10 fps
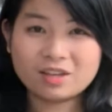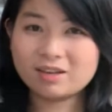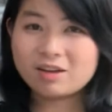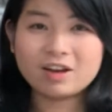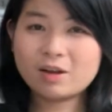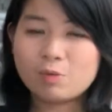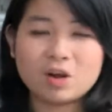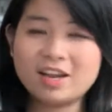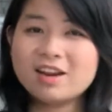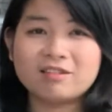thì con hồng
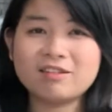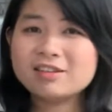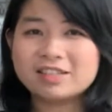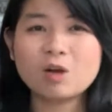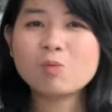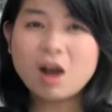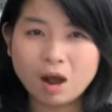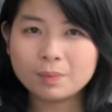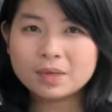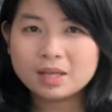hoa nghĩ là nó sẽ không
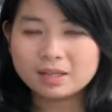hợp